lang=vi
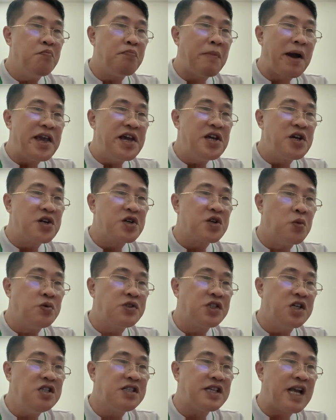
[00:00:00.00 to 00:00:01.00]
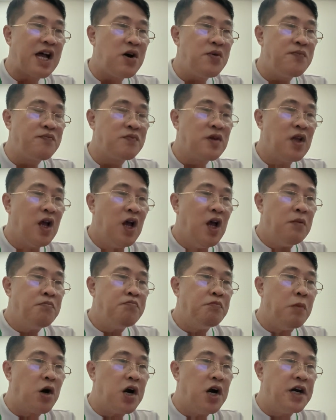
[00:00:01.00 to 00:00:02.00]
mày cũng xứng sao.
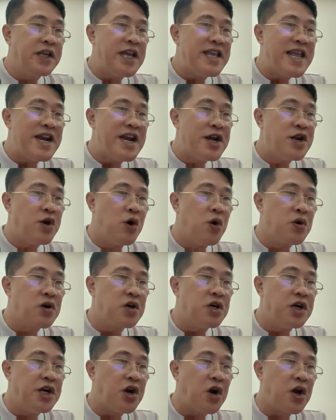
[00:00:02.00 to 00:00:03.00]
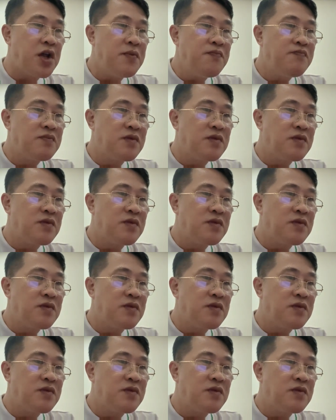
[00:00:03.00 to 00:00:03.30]
Một người thế gian lệnh hồ cười nói.